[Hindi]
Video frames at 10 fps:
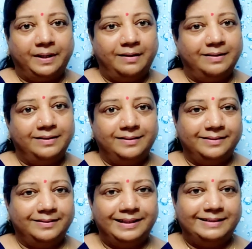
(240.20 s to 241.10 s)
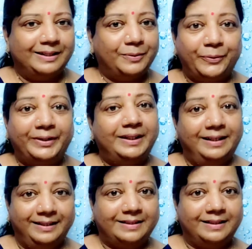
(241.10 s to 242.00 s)
का दर्जा कोई नहीं
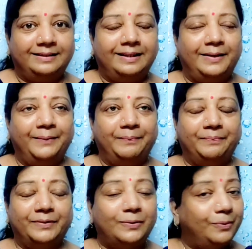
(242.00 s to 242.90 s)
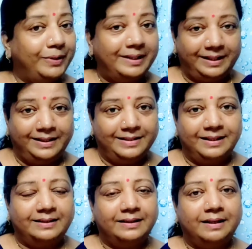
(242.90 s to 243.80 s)
ले सकता कोई नहीं ले
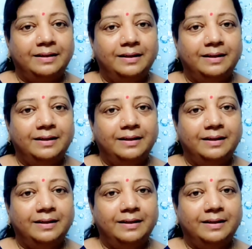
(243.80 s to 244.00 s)
सकता